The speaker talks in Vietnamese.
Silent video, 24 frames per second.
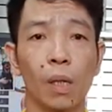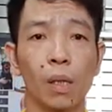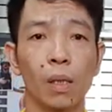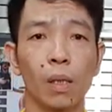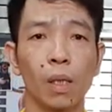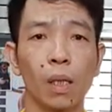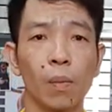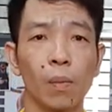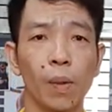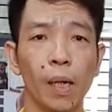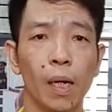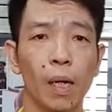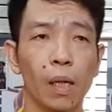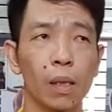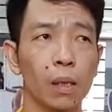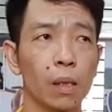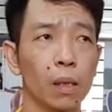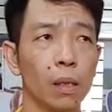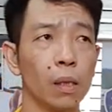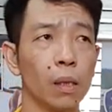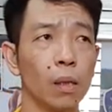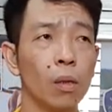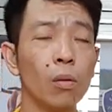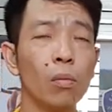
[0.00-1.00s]
Nhưng mà
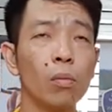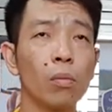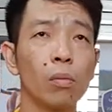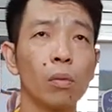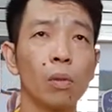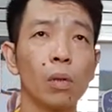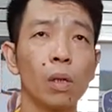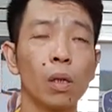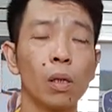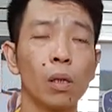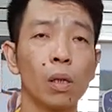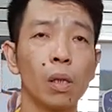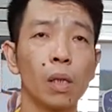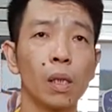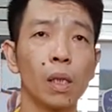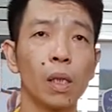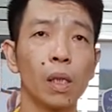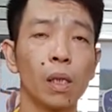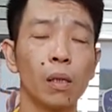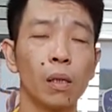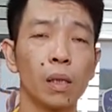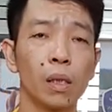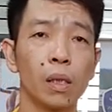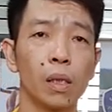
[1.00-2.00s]
từ lúc nó có
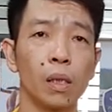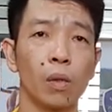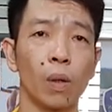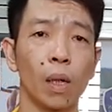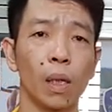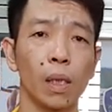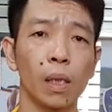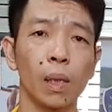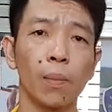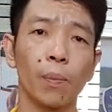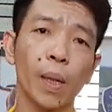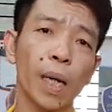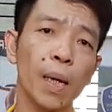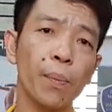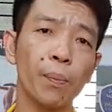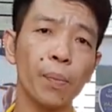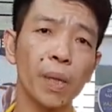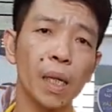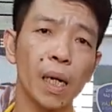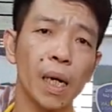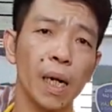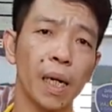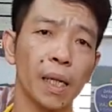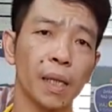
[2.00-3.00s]
khi nó chỉ khoảng tầm năm
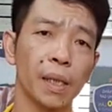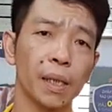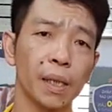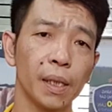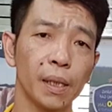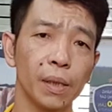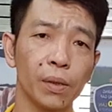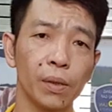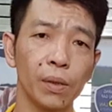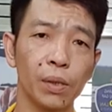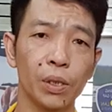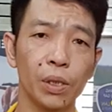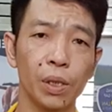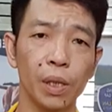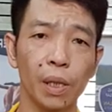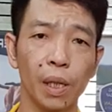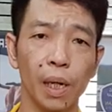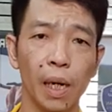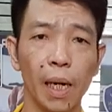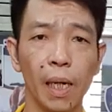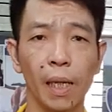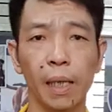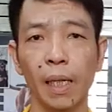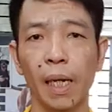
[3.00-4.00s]
mươi ngày thôi, nó chưa được
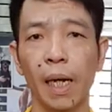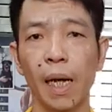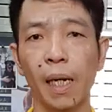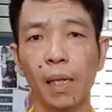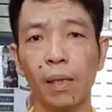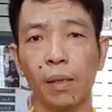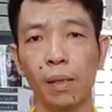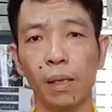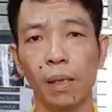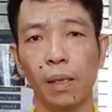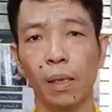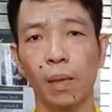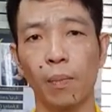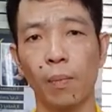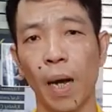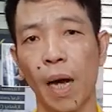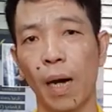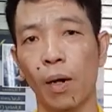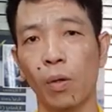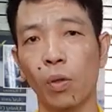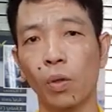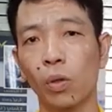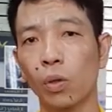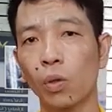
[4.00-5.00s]
hai tháng. Thế là
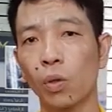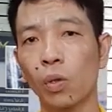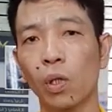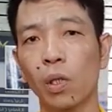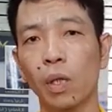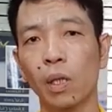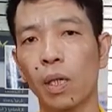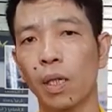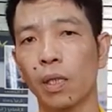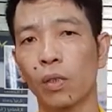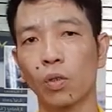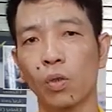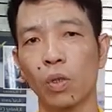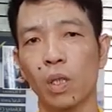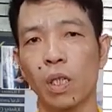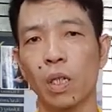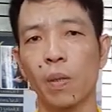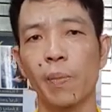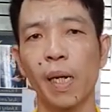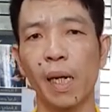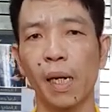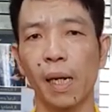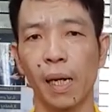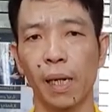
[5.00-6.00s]
bảo nó, nó là chúng nó sẽ
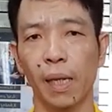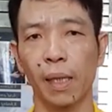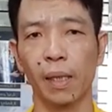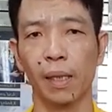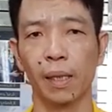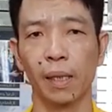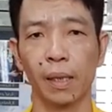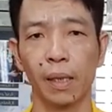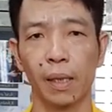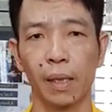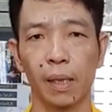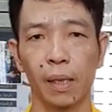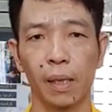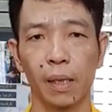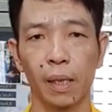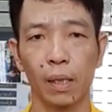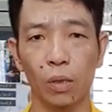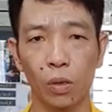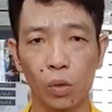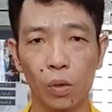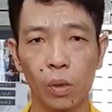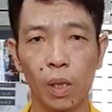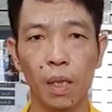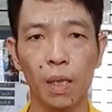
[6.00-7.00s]
biết ngay.
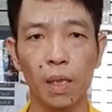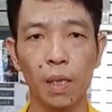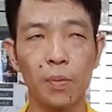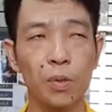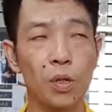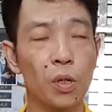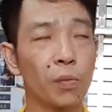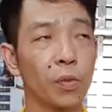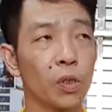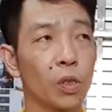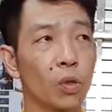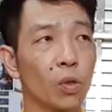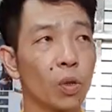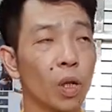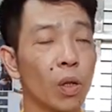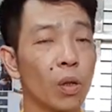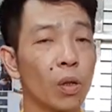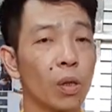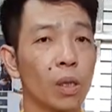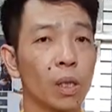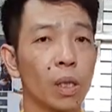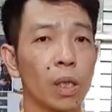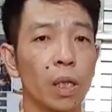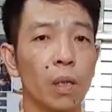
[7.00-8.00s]
Nếu chúng ta tiếp xúc với chúng nó,
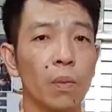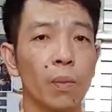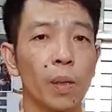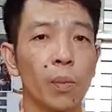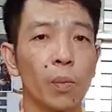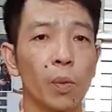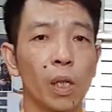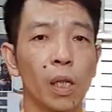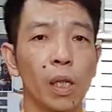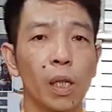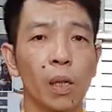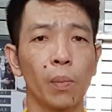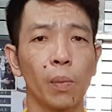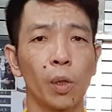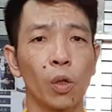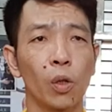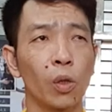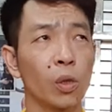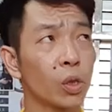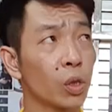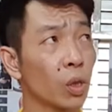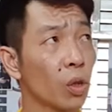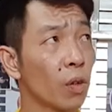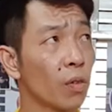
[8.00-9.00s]
còn khi mà mọi mà
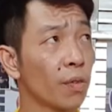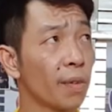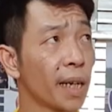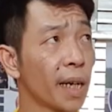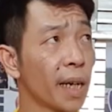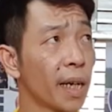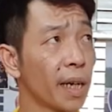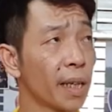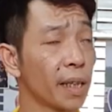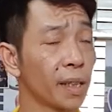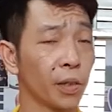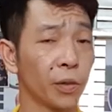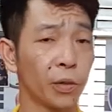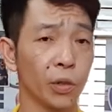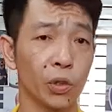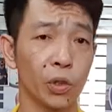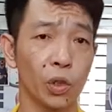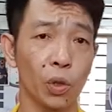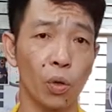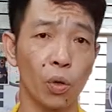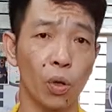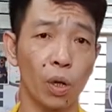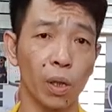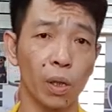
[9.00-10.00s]
đón chó về thì con
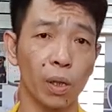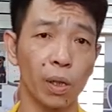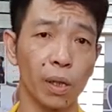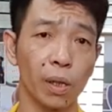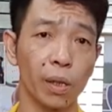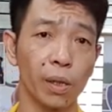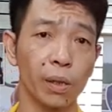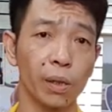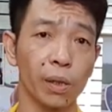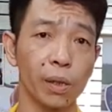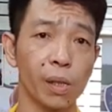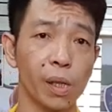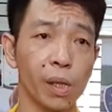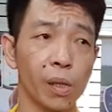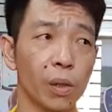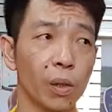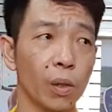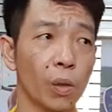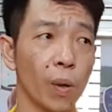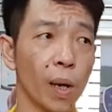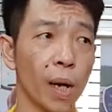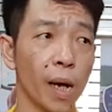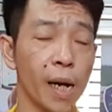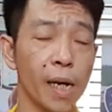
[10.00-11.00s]
chó con là thường nó
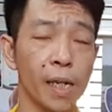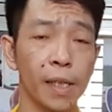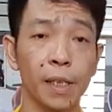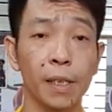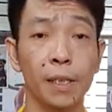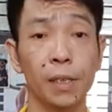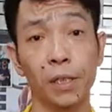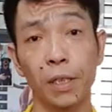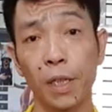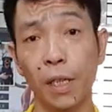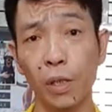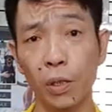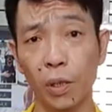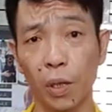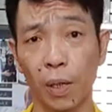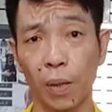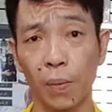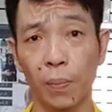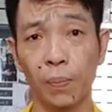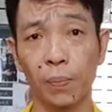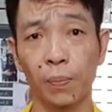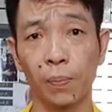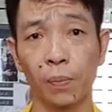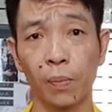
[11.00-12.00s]
khoảng hai tháng rưỡi rồi.
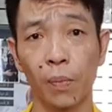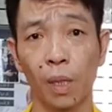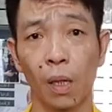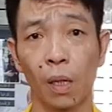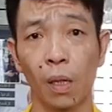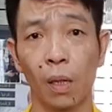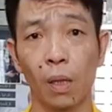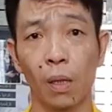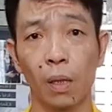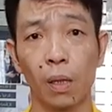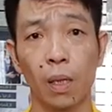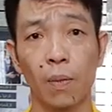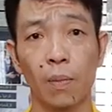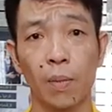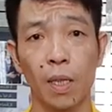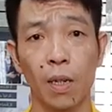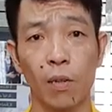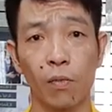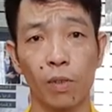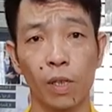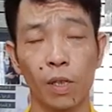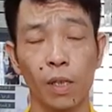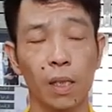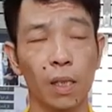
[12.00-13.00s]
Tiêm
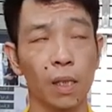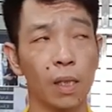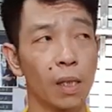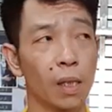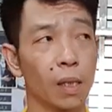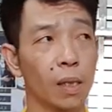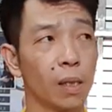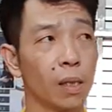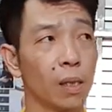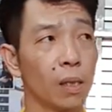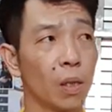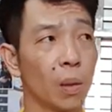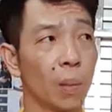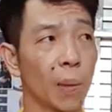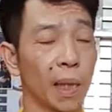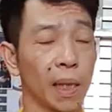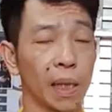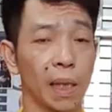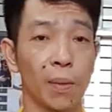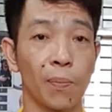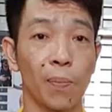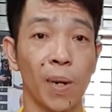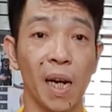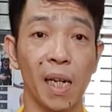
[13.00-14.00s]
xong vaccine các thứ nó khoảng
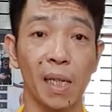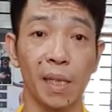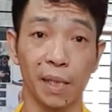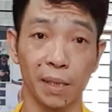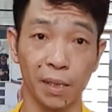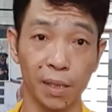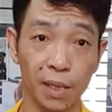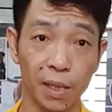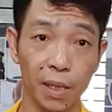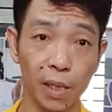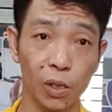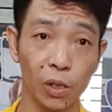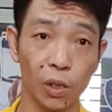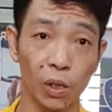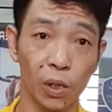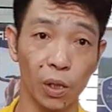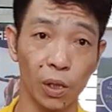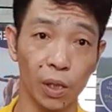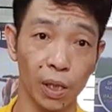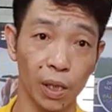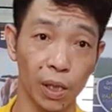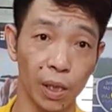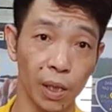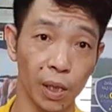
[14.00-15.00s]
tầm hai tháng rưỡi
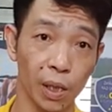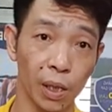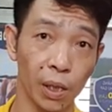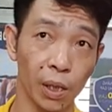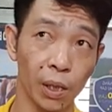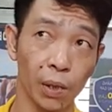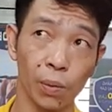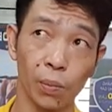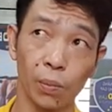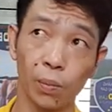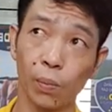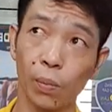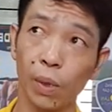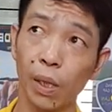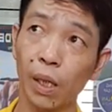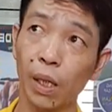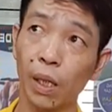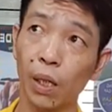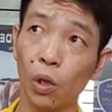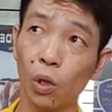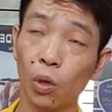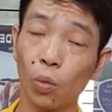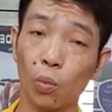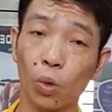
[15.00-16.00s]
rồi thì mới
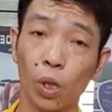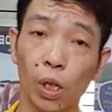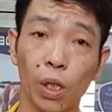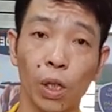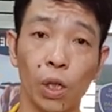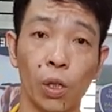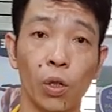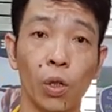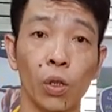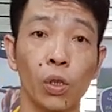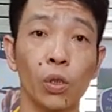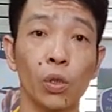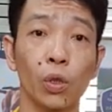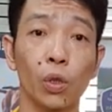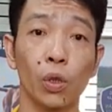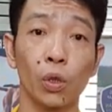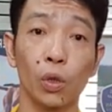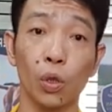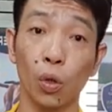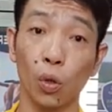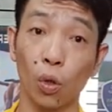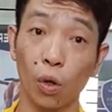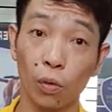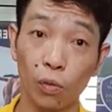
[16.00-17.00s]
đến lúc mọi người đón con
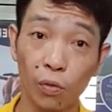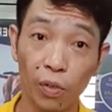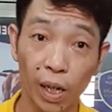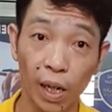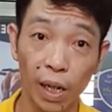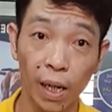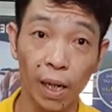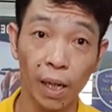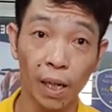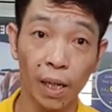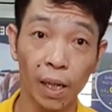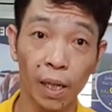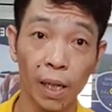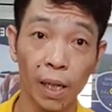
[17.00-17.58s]
chó con về.